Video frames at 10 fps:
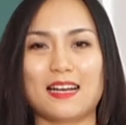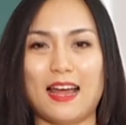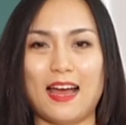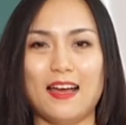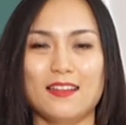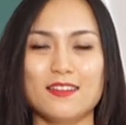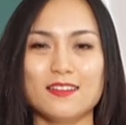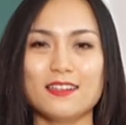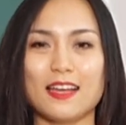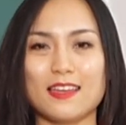là
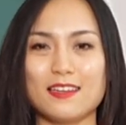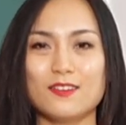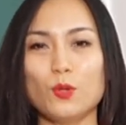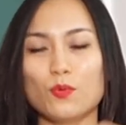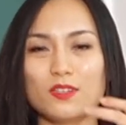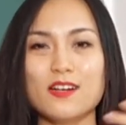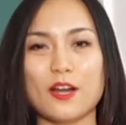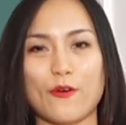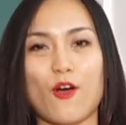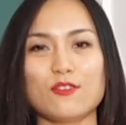những cái tổn thương
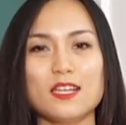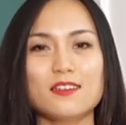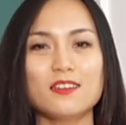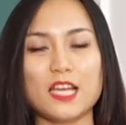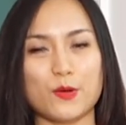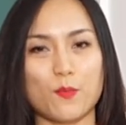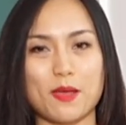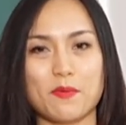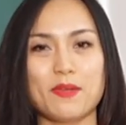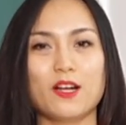nào đó trên cơ thể của
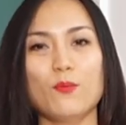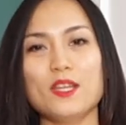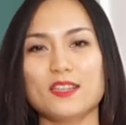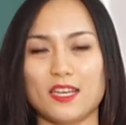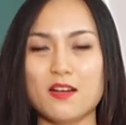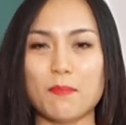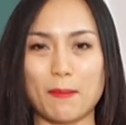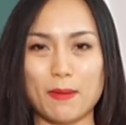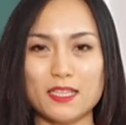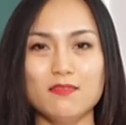mẹ mà mình không nhìn thấy được
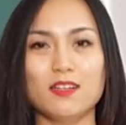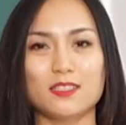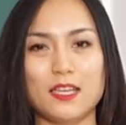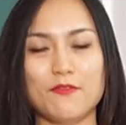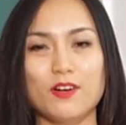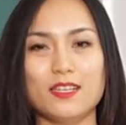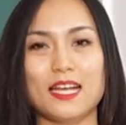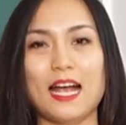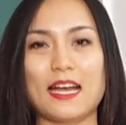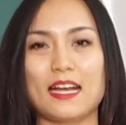bằng mắt thường thì với
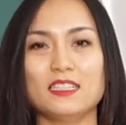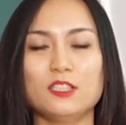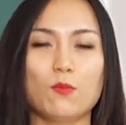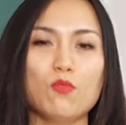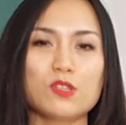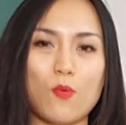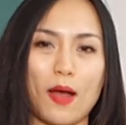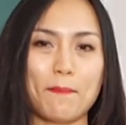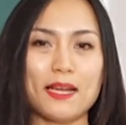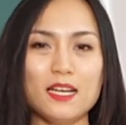cái khả năng chống oxy
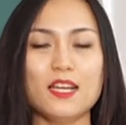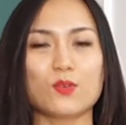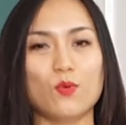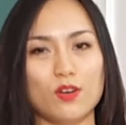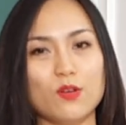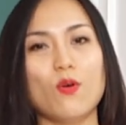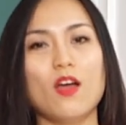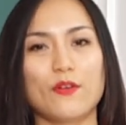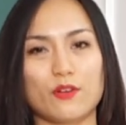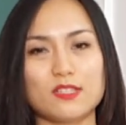hóa mãnh liệt của lựu
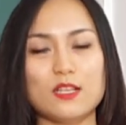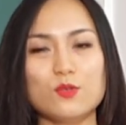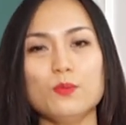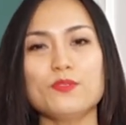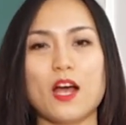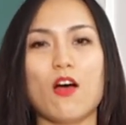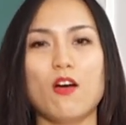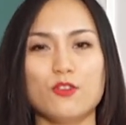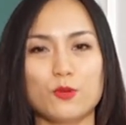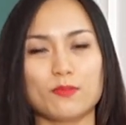nó sẽ giúp cho
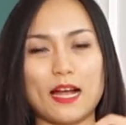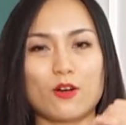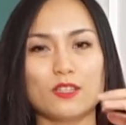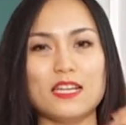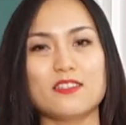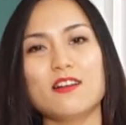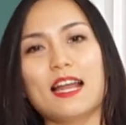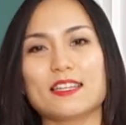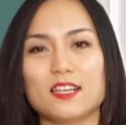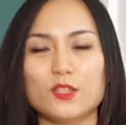chúng ta có thể chữa
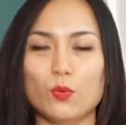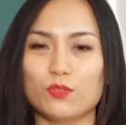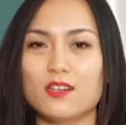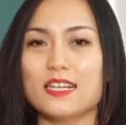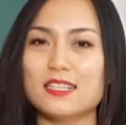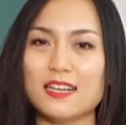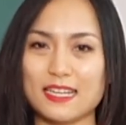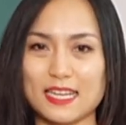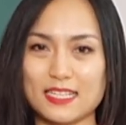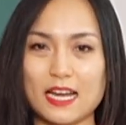lành những cái tổn thương đấy rất là
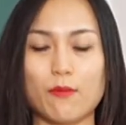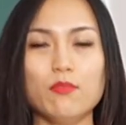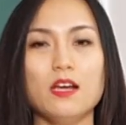nhanh chóng